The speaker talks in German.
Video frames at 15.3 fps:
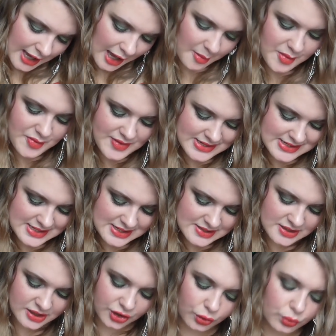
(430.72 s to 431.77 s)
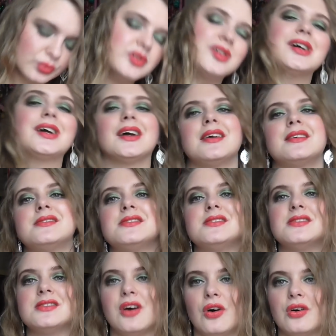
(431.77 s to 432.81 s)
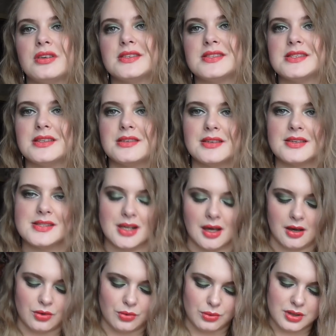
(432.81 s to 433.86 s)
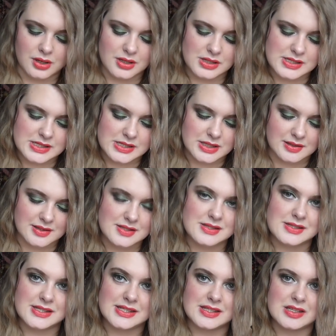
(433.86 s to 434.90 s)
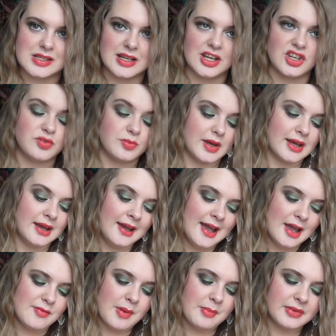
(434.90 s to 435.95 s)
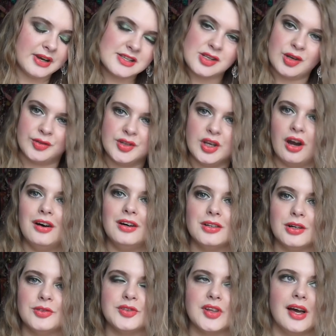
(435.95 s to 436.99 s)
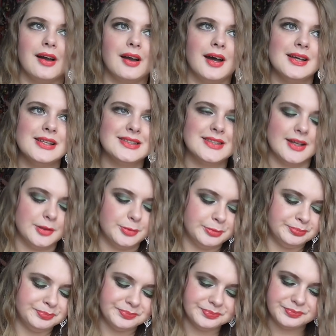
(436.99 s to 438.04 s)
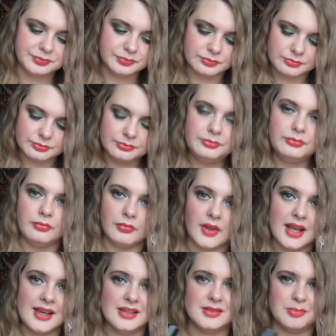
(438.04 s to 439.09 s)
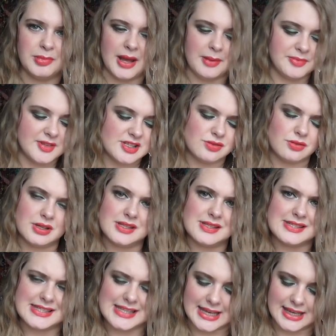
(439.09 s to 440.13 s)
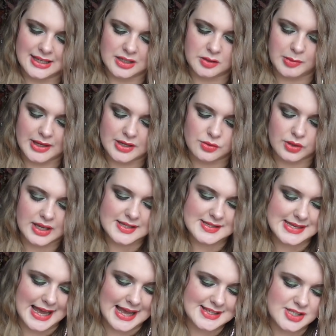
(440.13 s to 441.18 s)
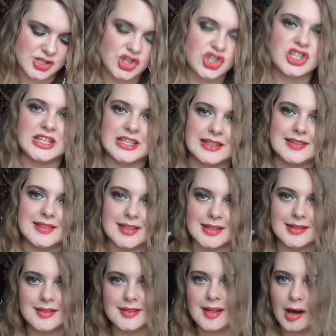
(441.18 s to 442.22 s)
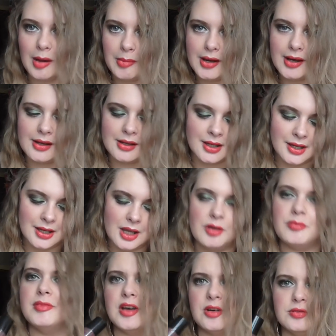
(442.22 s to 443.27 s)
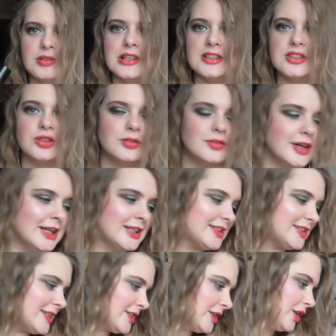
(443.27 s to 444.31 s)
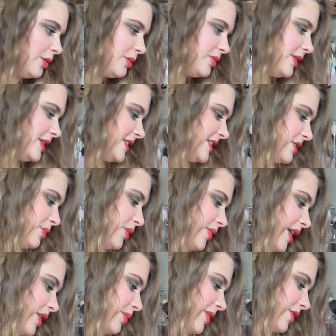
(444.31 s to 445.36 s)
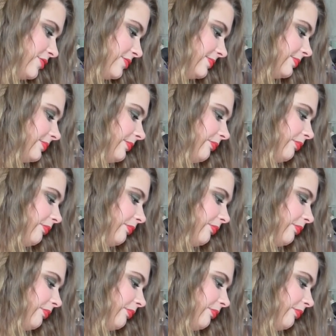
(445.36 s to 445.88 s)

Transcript: Aber wenn sie das nicht runterkriegt, ist es ja auch nicht Sinn der Sache, oder? Dass sie sich das ins Gesicht klatscht. Weil wenn man das auf die Haut auftragen hat, dann bleibt da so ein Stain. Ich meine, okay, sie heißen Cheek Tint, aber wer will sowas? Deswegen glaube ich, werde ich es lieber wegwerfen.